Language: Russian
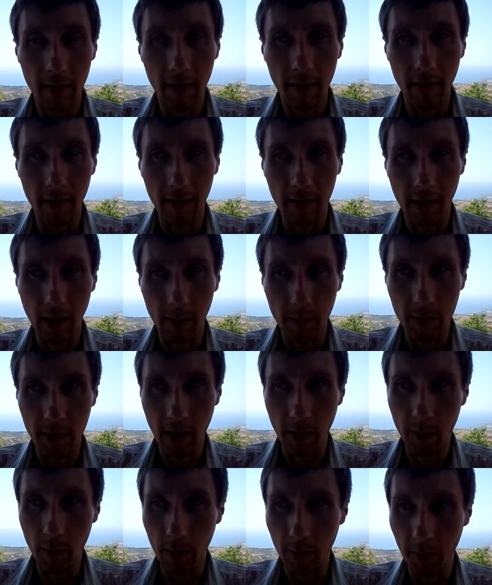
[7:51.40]
А там
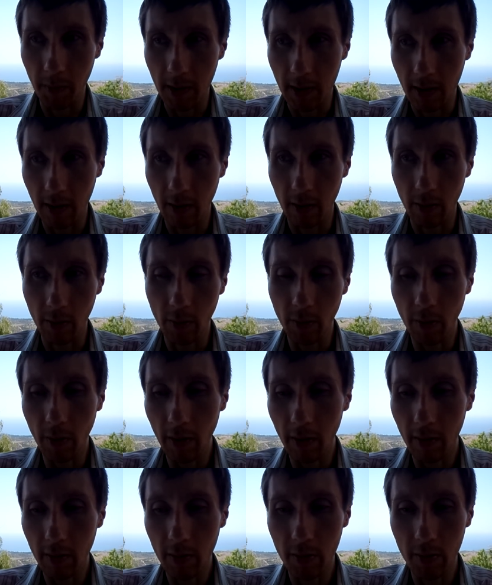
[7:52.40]
займет место
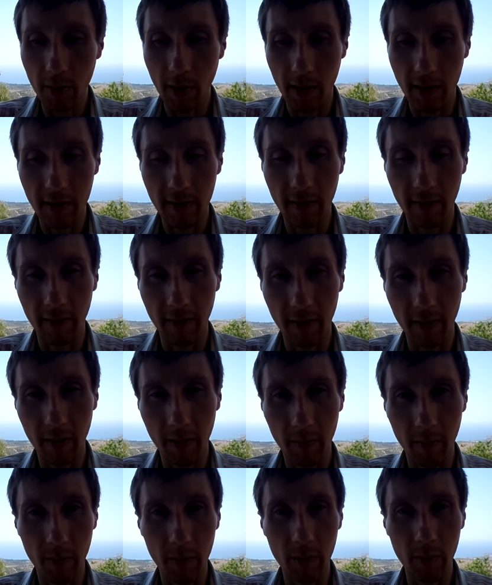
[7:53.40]
другое государство,
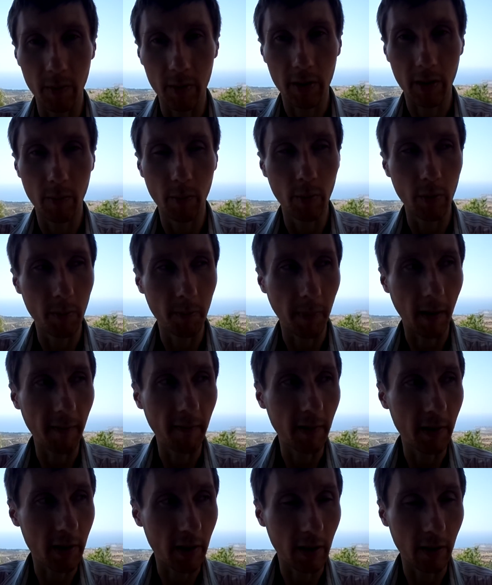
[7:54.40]
немножко будет
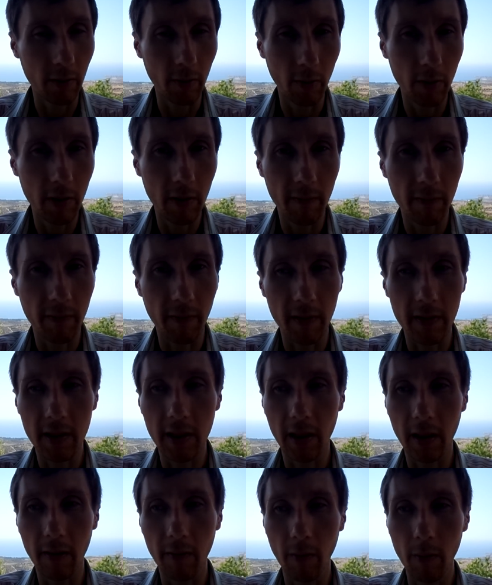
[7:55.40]
повыше. Но не в
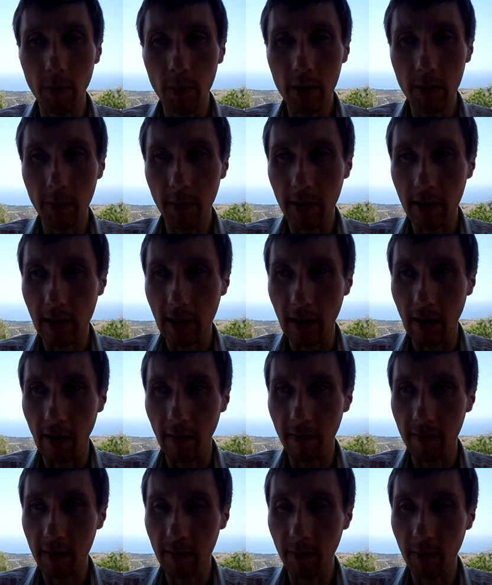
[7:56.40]
силовом смысле, а
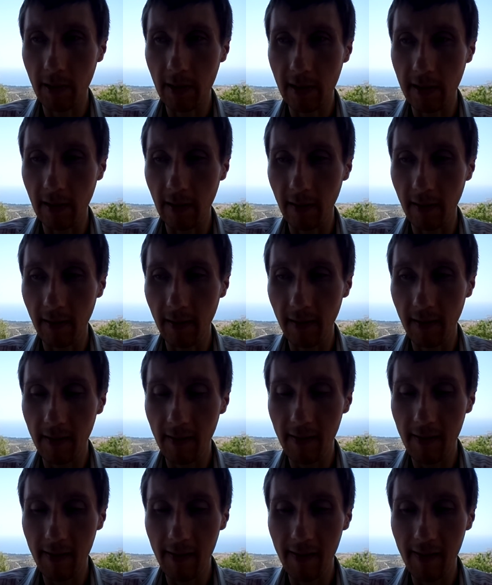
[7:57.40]
в смысле...
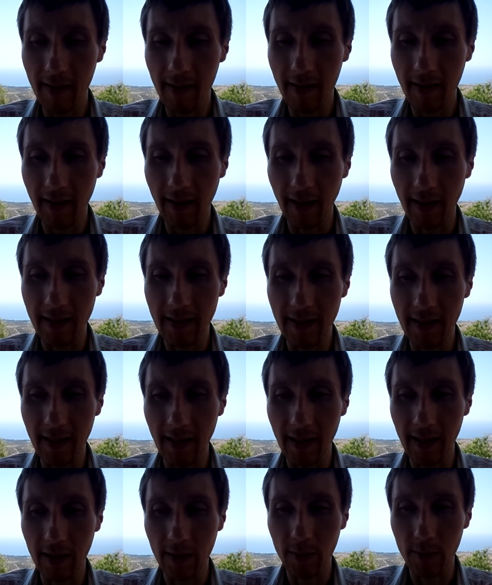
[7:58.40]
Хотя
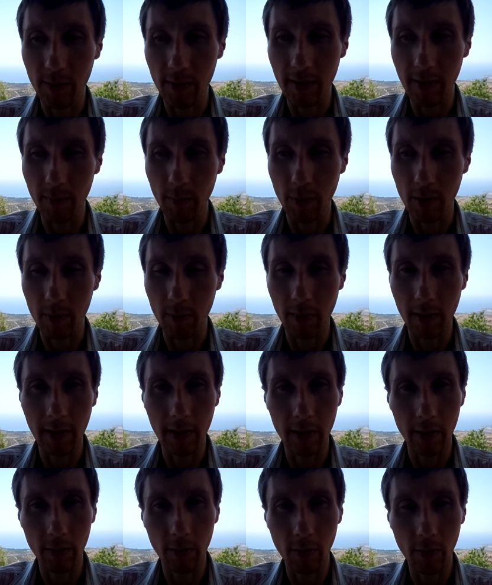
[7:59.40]
это уже может быть для
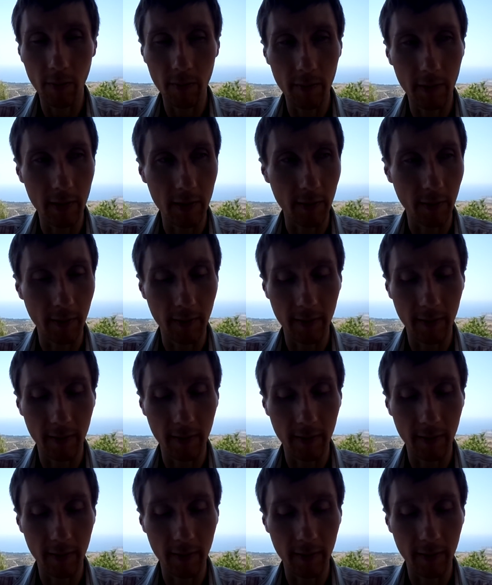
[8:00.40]
другого видео.